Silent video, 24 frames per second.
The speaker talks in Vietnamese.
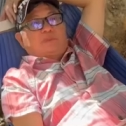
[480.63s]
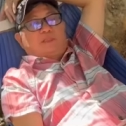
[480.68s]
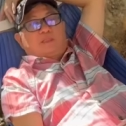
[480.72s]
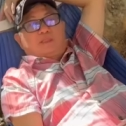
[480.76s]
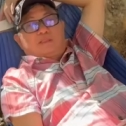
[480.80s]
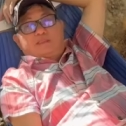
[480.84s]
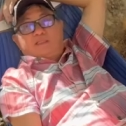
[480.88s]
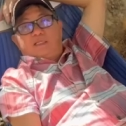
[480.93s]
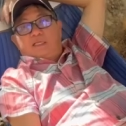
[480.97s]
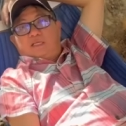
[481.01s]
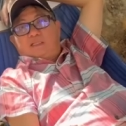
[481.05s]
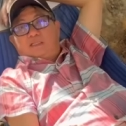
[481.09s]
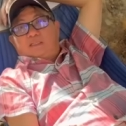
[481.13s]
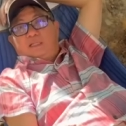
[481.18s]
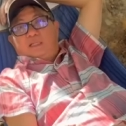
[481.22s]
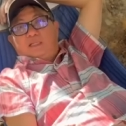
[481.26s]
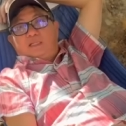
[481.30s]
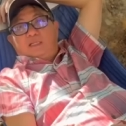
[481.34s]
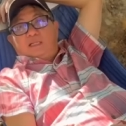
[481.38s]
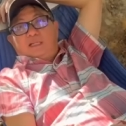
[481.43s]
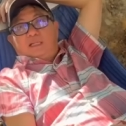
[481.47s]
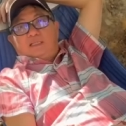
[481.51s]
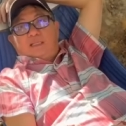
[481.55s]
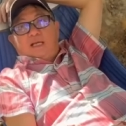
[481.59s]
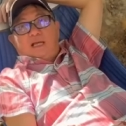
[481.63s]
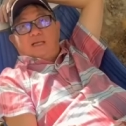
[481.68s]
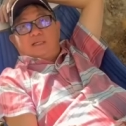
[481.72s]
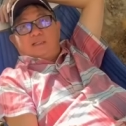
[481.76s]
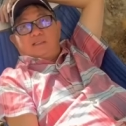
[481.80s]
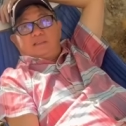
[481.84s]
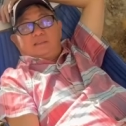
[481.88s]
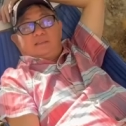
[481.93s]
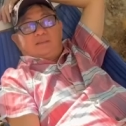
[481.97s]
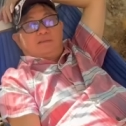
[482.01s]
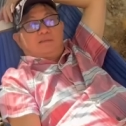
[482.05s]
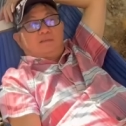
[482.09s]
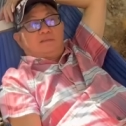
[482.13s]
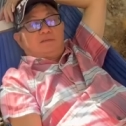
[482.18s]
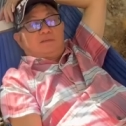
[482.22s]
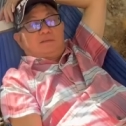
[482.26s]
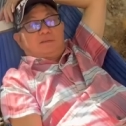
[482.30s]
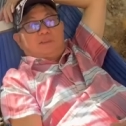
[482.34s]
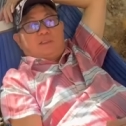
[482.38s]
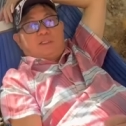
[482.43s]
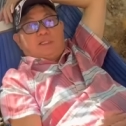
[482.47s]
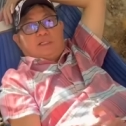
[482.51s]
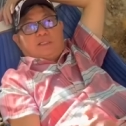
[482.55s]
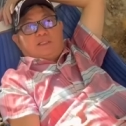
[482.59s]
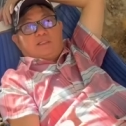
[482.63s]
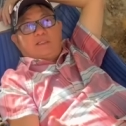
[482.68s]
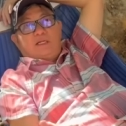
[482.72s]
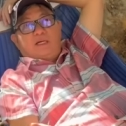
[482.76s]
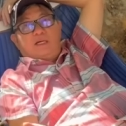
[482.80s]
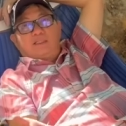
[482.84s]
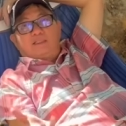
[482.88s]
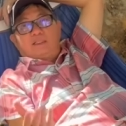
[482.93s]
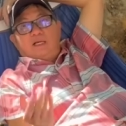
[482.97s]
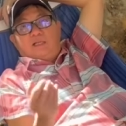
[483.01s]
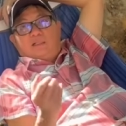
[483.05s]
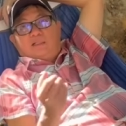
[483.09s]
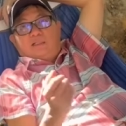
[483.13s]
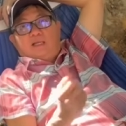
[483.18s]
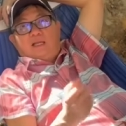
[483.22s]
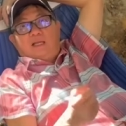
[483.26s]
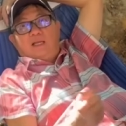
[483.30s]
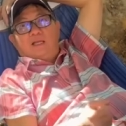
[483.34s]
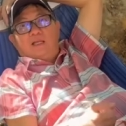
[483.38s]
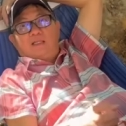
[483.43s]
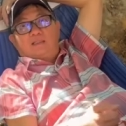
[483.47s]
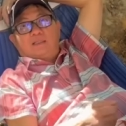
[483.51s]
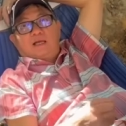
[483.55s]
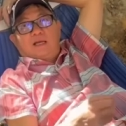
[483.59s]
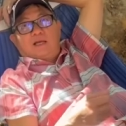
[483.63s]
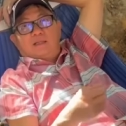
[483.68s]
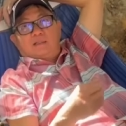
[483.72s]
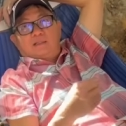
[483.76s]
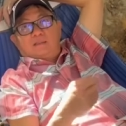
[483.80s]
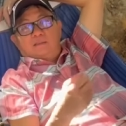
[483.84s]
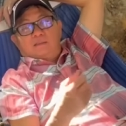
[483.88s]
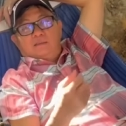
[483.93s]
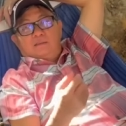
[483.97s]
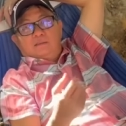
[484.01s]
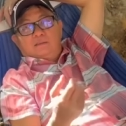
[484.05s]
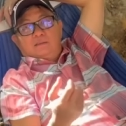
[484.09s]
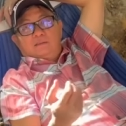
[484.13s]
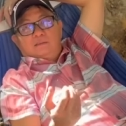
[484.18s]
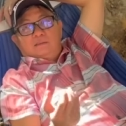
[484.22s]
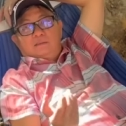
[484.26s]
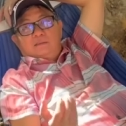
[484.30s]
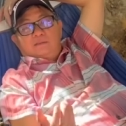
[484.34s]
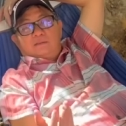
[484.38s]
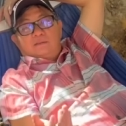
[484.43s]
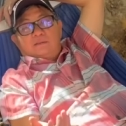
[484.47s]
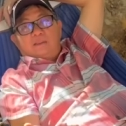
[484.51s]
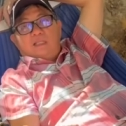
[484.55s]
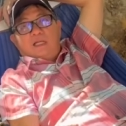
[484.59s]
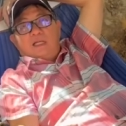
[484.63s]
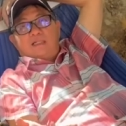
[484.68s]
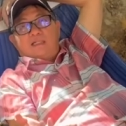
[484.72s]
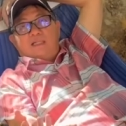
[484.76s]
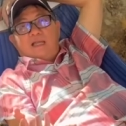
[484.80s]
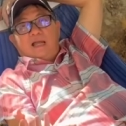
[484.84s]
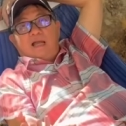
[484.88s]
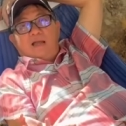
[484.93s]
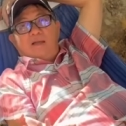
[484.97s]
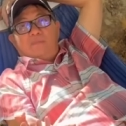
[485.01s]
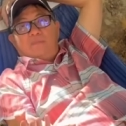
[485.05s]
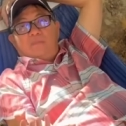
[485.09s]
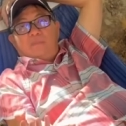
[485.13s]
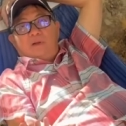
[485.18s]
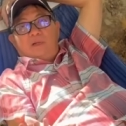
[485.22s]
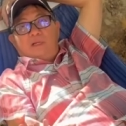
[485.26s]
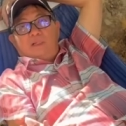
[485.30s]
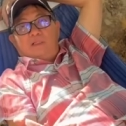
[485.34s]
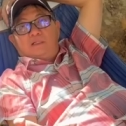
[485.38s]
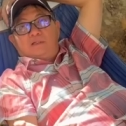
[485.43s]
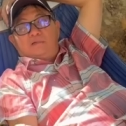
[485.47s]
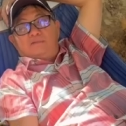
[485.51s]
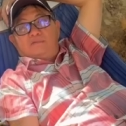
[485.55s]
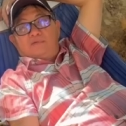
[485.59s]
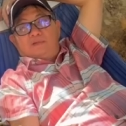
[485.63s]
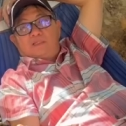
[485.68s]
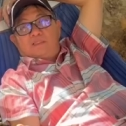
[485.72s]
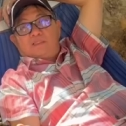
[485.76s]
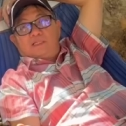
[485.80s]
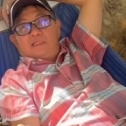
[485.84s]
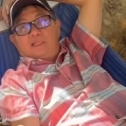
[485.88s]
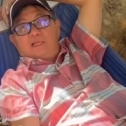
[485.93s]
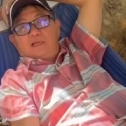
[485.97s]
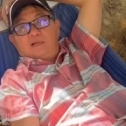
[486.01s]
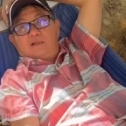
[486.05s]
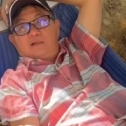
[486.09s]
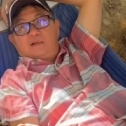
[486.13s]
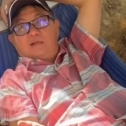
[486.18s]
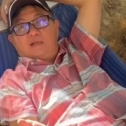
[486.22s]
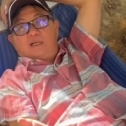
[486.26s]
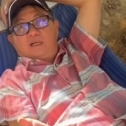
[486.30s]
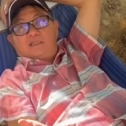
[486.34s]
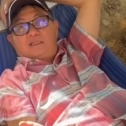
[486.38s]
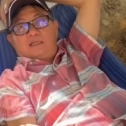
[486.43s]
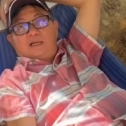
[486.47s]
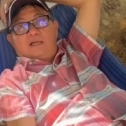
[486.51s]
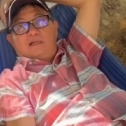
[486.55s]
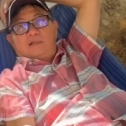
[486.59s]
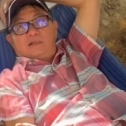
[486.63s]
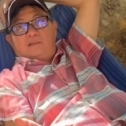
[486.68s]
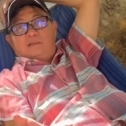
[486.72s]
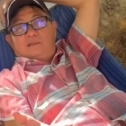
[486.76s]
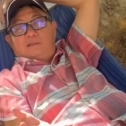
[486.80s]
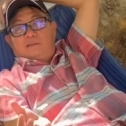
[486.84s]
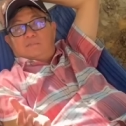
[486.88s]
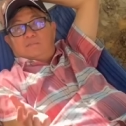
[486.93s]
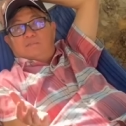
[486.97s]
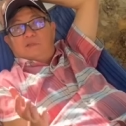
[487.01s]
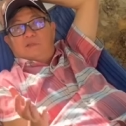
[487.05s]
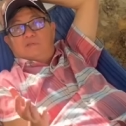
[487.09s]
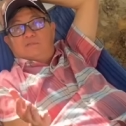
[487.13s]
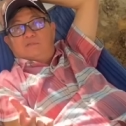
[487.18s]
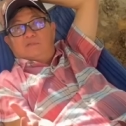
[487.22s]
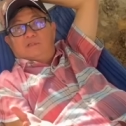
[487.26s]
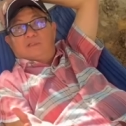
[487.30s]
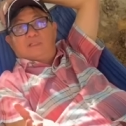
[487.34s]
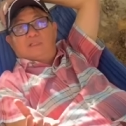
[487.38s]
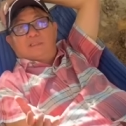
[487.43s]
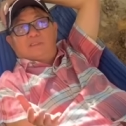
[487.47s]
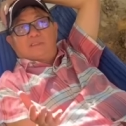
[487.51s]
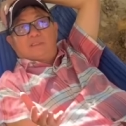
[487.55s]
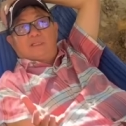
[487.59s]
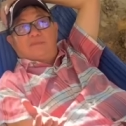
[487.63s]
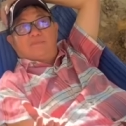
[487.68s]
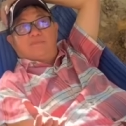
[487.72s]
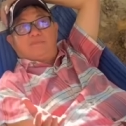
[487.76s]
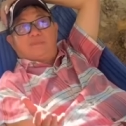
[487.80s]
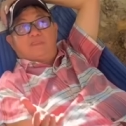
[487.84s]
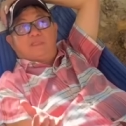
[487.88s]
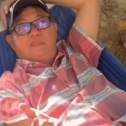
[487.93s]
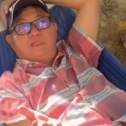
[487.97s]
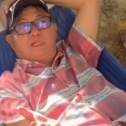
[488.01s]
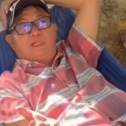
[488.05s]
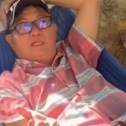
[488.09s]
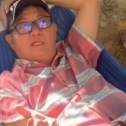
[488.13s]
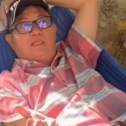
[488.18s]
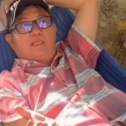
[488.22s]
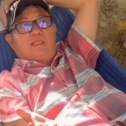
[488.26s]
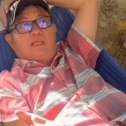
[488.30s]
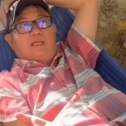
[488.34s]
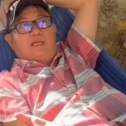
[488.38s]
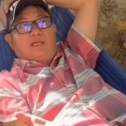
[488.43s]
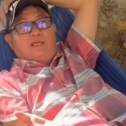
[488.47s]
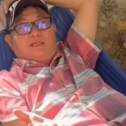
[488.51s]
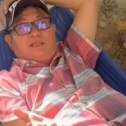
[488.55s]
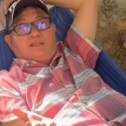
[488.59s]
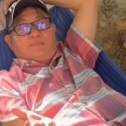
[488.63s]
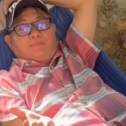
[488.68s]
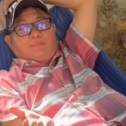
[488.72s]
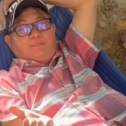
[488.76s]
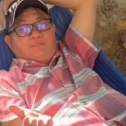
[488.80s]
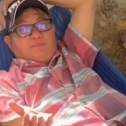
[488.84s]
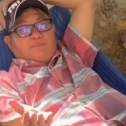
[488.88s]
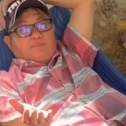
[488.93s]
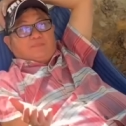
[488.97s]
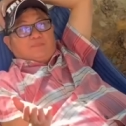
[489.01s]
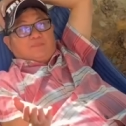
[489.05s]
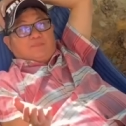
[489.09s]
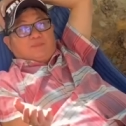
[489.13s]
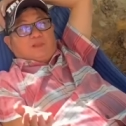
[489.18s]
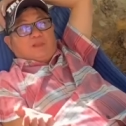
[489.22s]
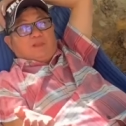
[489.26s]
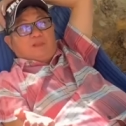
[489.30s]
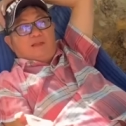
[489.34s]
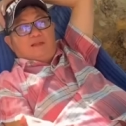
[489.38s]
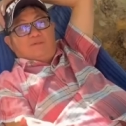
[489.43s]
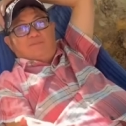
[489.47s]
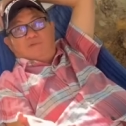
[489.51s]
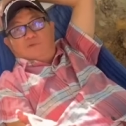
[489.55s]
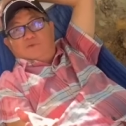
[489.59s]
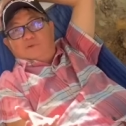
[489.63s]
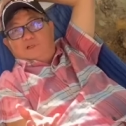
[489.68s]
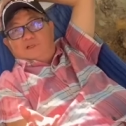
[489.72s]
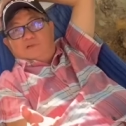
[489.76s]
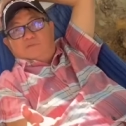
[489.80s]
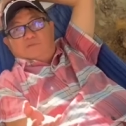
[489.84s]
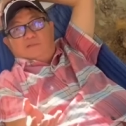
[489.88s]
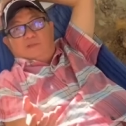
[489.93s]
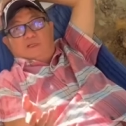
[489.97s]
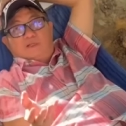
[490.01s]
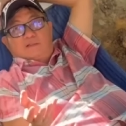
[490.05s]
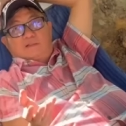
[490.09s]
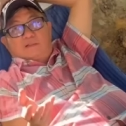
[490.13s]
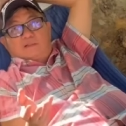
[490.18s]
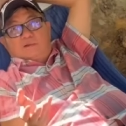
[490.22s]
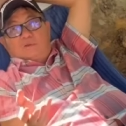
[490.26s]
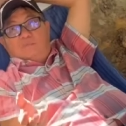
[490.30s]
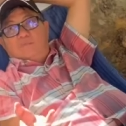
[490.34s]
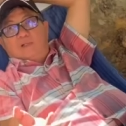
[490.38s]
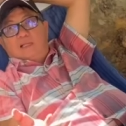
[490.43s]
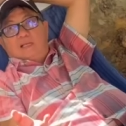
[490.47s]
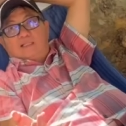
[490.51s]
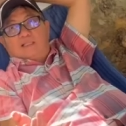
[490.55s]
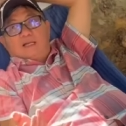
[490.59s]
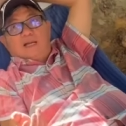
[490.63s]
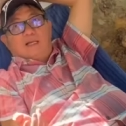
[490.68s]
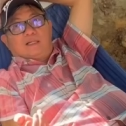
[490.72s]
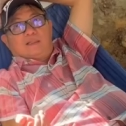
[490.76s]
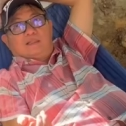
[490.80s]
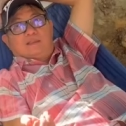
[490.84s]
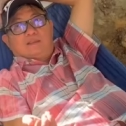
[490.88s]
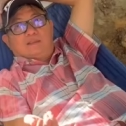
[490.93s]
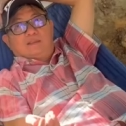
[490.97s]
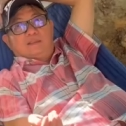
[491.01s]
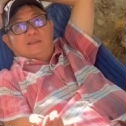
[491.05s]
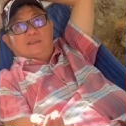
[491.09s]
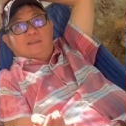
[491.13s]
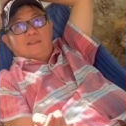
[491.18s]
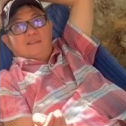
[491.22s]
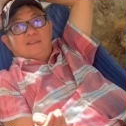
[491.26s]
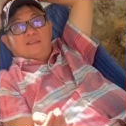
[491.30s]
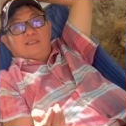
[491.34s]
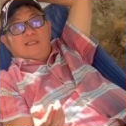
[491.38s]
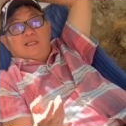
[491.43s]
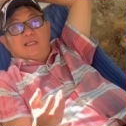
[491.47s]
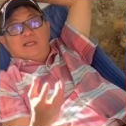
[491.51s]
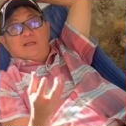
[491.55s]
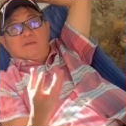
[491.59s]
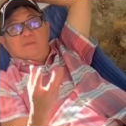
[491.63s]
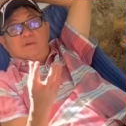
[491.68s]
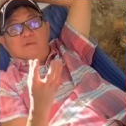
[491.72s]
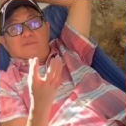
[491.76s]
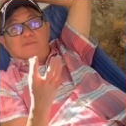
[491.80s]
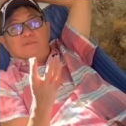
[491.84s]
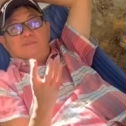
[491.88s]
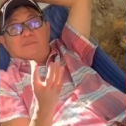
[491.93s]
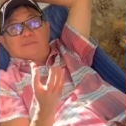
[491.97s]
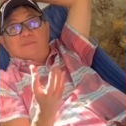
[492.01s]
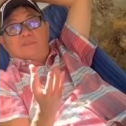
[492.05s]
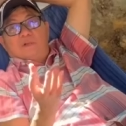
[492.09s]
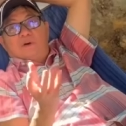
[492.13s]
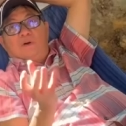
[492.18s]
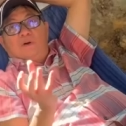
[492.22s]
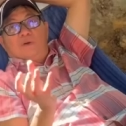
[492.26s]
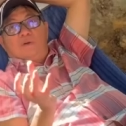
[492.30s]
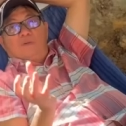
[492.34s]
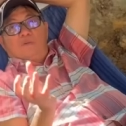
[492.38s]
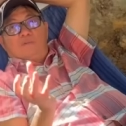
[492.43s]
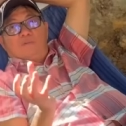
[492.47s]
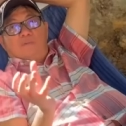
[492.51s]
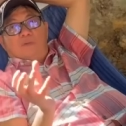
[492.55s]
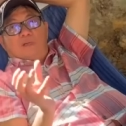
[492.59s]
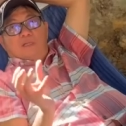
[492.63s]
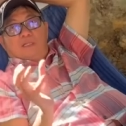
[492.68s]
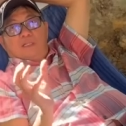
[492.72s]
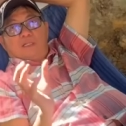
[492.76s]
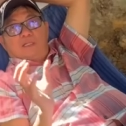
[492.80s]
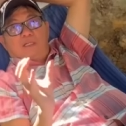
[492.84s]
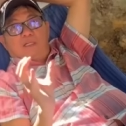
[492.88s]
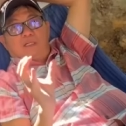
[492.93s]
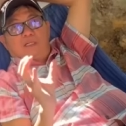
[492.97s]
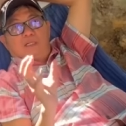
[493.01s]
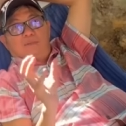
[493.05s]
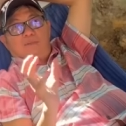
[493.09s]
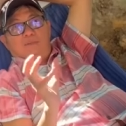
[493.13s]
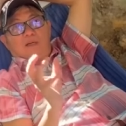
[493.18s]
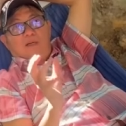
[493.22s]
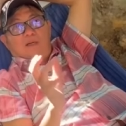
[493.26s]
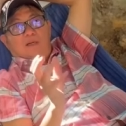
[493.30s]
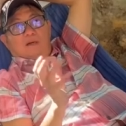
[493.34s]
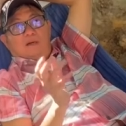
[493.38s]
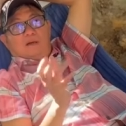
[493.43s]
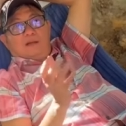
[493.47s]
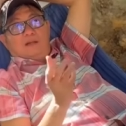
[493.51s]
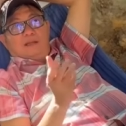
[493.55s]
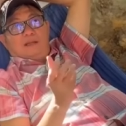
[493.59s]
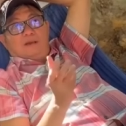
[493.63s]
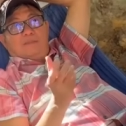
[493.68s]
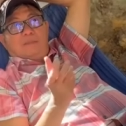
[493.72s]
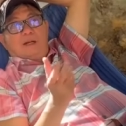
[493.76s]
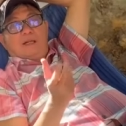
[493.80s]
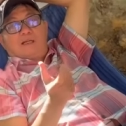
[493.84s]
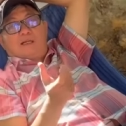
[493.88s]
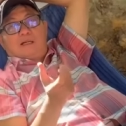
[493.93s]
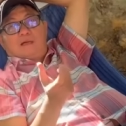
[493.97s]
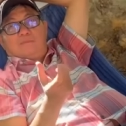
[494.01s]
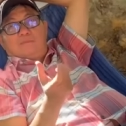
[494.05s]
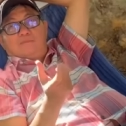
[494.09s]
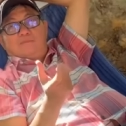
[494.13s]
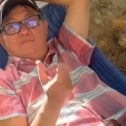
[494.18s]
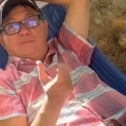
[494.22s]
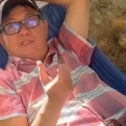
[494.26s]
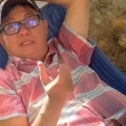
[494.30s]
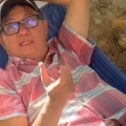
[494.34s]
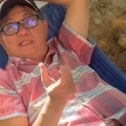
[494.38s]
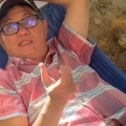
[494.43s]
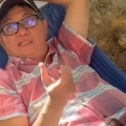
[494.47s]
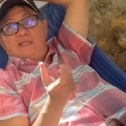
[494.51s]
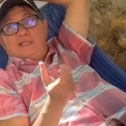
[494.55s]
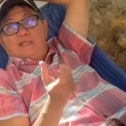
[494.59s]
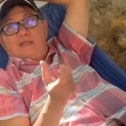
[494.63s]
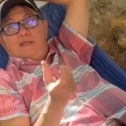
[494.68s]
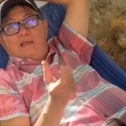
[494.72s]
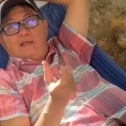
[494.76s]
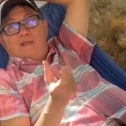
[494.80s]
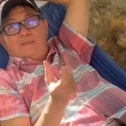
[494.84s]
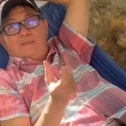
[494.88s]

truyền tin là thật thời tận thế là thật tất cả mà nước việt sẽ thay đổi là thật minh vương sắp sửa về làm vua nước việt cũng là thật chỉ có một số mà người mà gọi là bất đồng chánh kiến á